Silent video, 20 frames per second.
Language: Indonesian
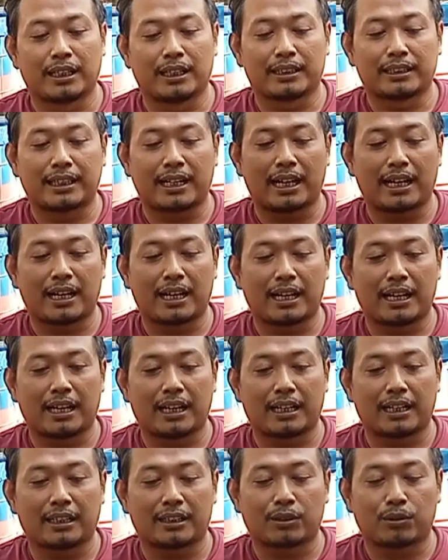
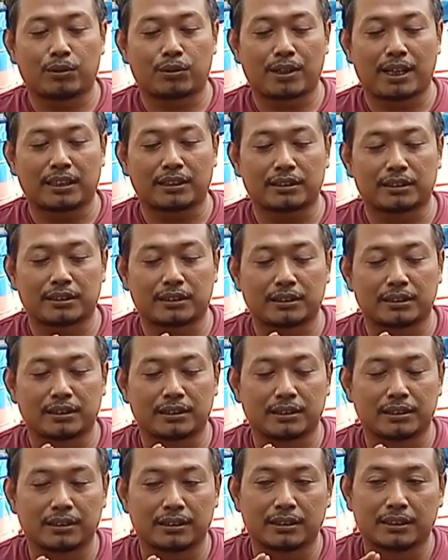kita kuras
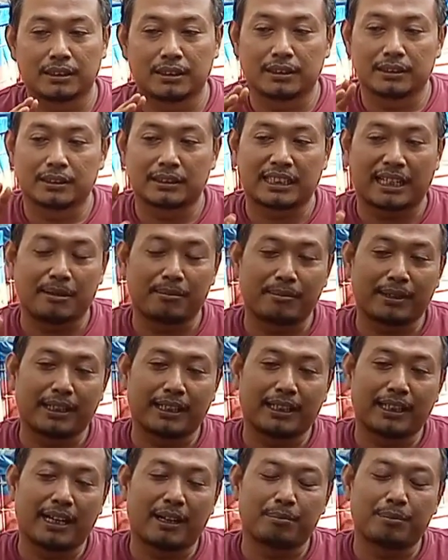
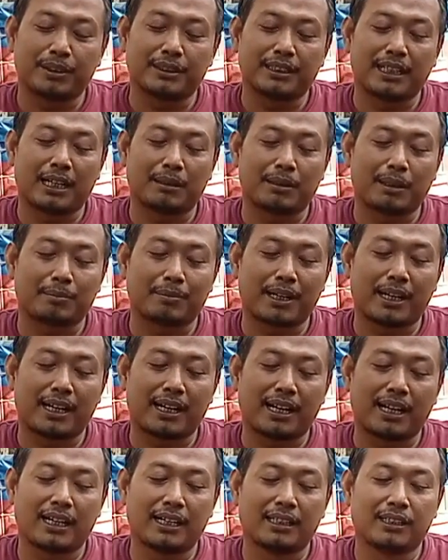sampai habis tidak
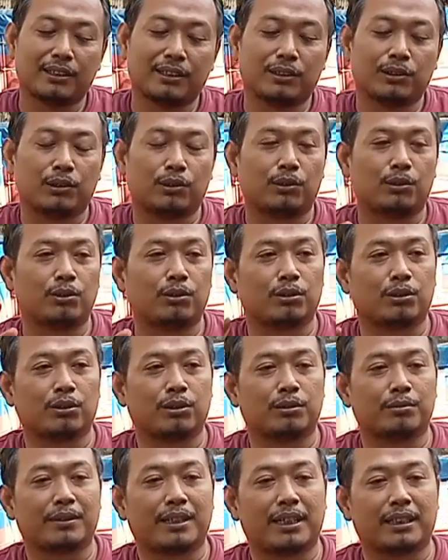apa-apa
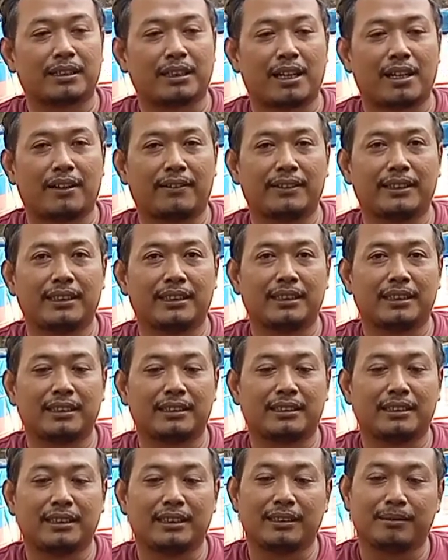untuk
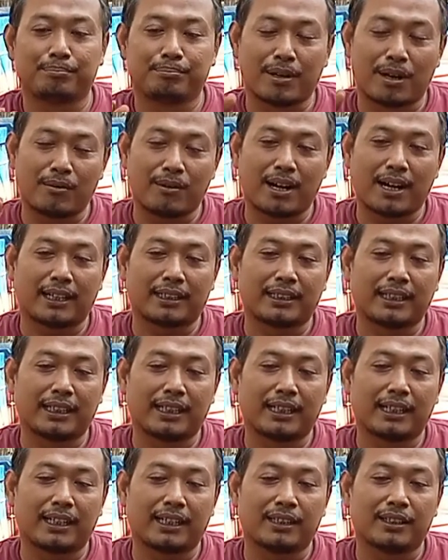mengetahui di bawah
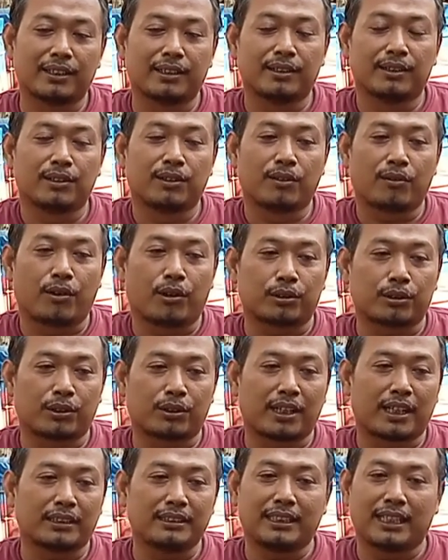ada
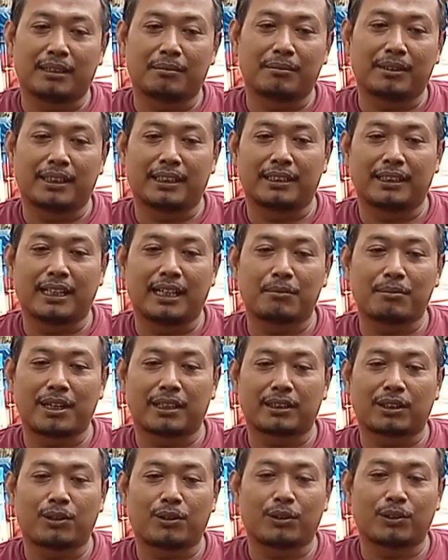kotoran yang mengendap
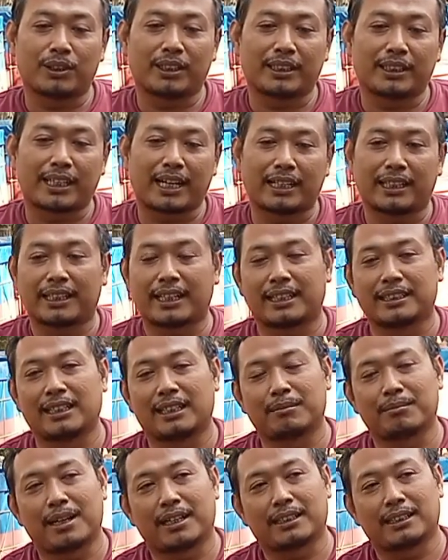atau ikan-ikan
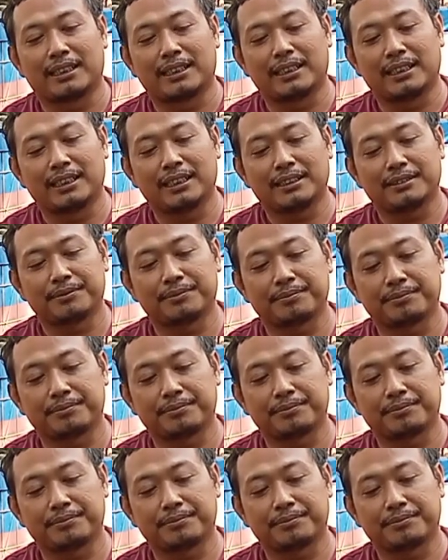yang mati